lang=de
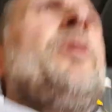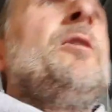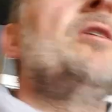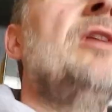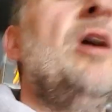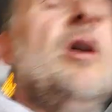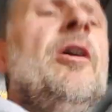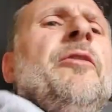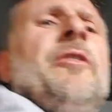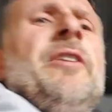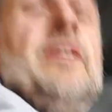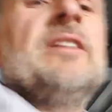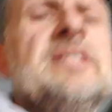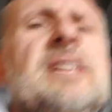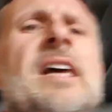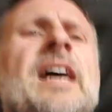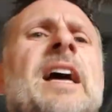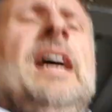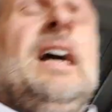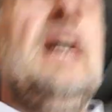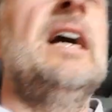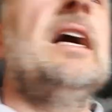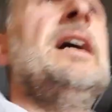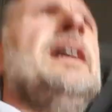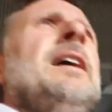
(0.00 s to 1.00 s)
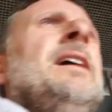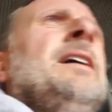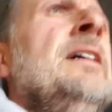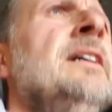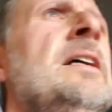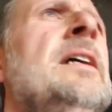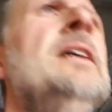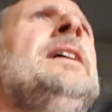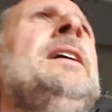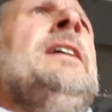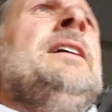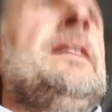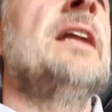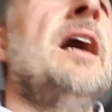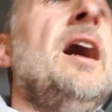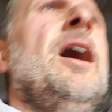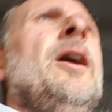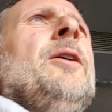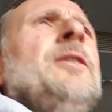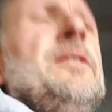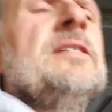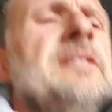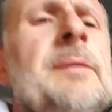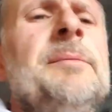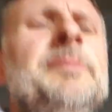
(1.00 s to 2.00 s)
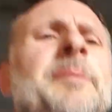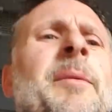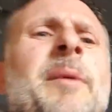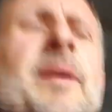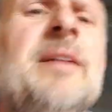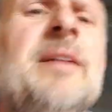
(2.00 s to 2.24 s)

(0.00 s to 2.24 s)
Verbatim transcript: und laufe jetzt nach Hause. Damit